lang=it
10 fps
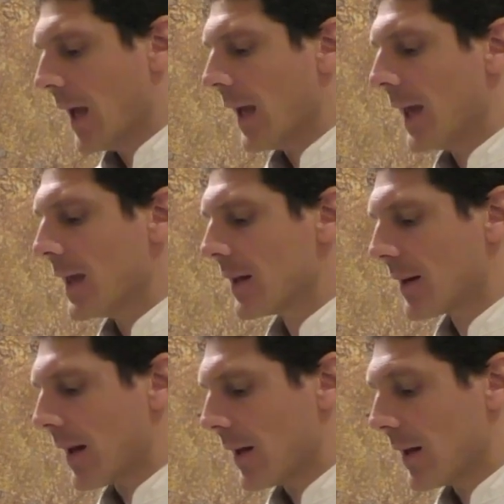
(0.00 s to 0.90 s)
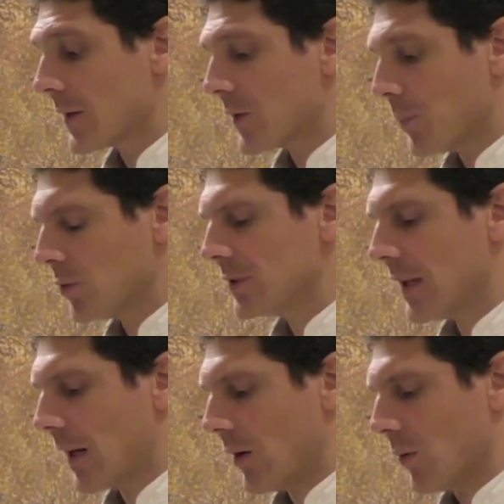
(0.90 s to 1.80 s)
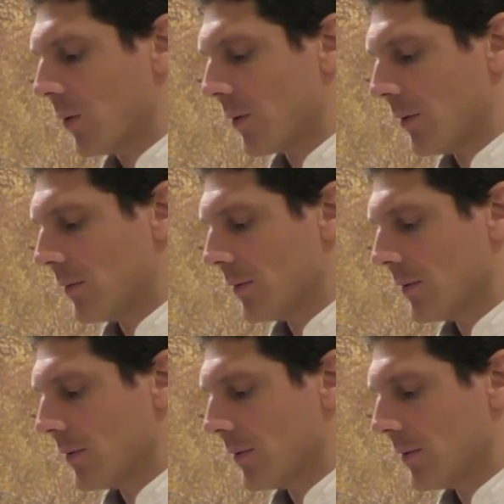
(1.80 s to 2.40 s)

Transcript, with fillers: E il re risponderà loro,